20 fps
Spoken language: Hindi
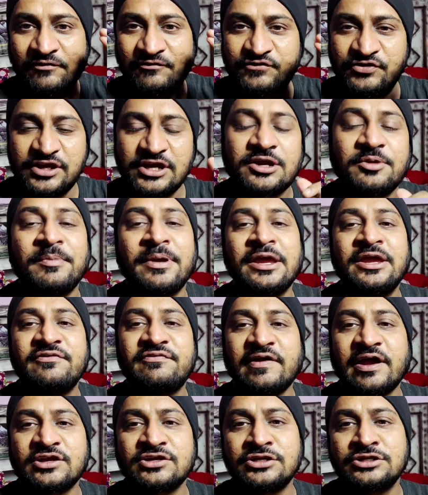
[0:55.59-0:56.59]
वीक में
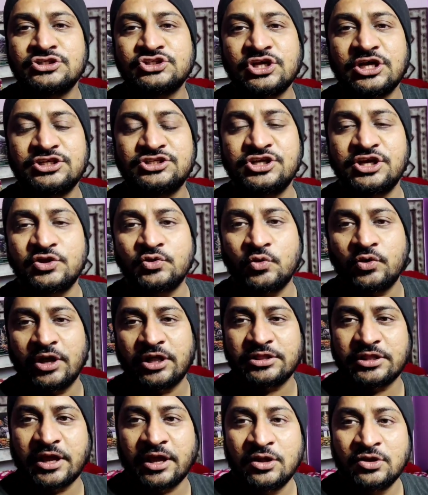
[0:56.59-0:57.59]
ही फैशन इसका चेंज हो
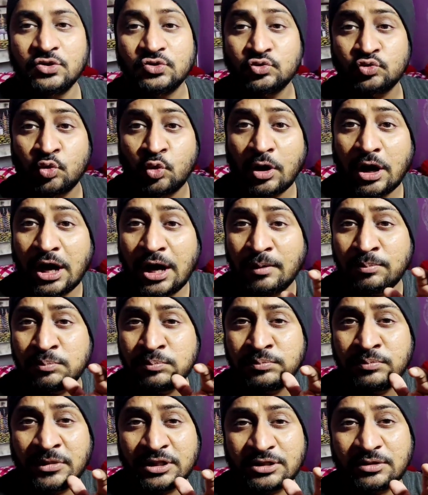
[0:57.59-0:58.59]
जाता है तो
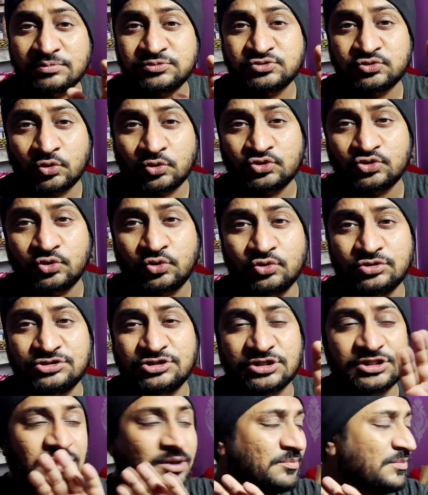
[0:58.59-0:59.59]
आप मतलब सोच लो
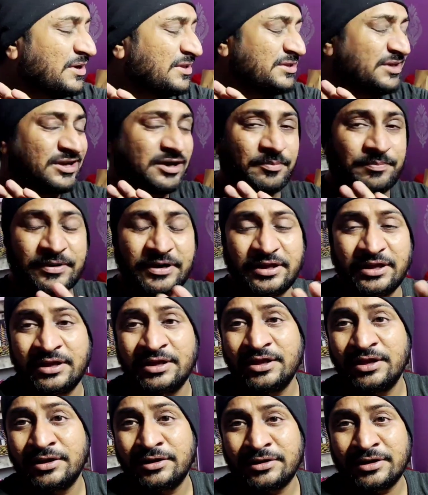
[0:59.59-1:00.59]
जितना मर्जी
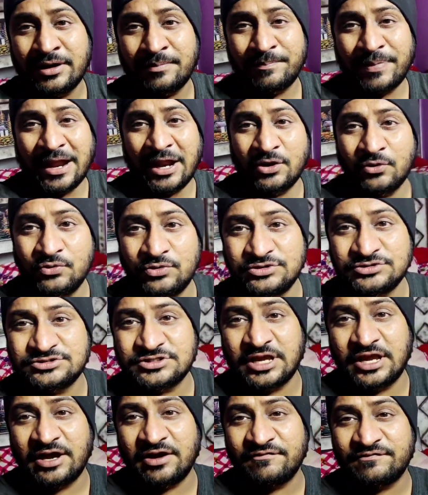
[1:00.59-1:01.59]
कपड़े ना पहनो
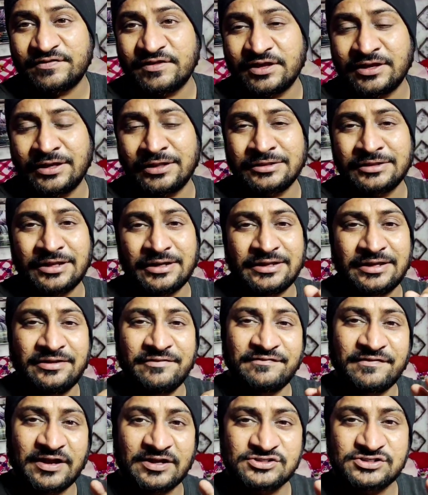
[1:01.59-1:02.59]
इसके हफ्ते के अंदर
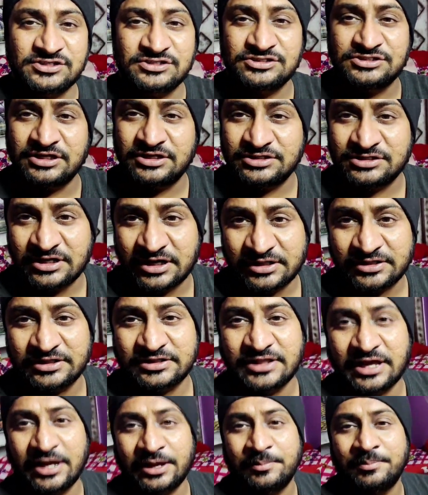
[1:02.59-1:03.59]
ये फैशन चेंज कर
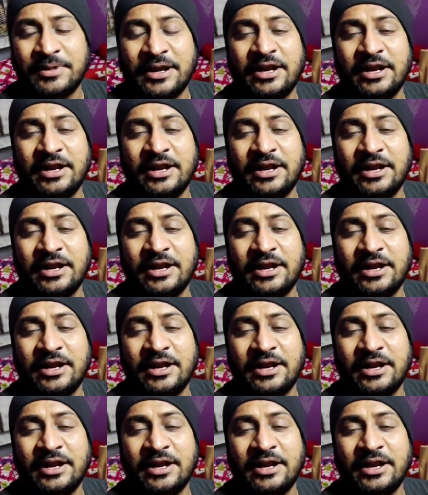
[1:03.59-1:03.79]
देता है